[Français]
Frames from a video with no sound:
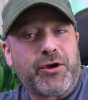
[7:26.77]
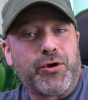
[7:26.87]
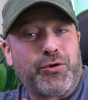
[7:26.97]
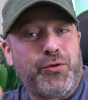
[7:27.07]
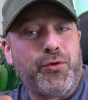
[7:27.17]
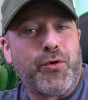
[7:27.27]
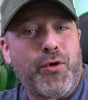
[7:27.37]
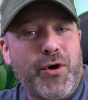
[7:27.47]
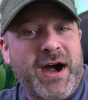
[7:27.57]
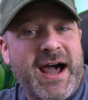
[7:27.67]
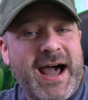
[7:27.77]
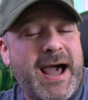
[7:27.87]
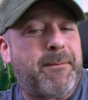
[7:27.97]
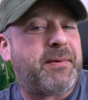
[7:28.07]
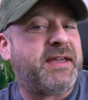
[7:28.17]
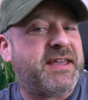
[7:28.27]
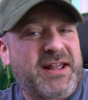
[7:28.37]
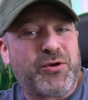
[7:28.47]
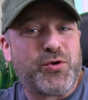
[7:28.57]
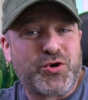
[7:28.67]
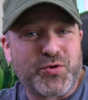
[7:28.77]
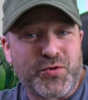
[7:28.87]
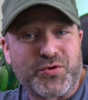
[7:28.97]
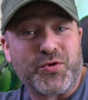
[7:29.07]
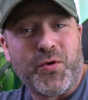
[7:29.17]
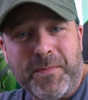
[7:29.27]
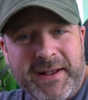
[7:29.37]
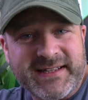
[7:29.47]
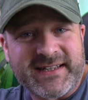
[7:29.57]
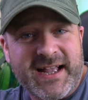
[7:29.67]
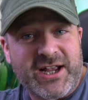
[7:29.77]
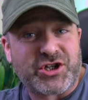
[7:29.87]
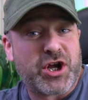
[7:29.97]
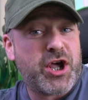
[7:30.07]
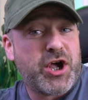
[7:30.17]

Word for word: que tu auras appris quelque chose au passage.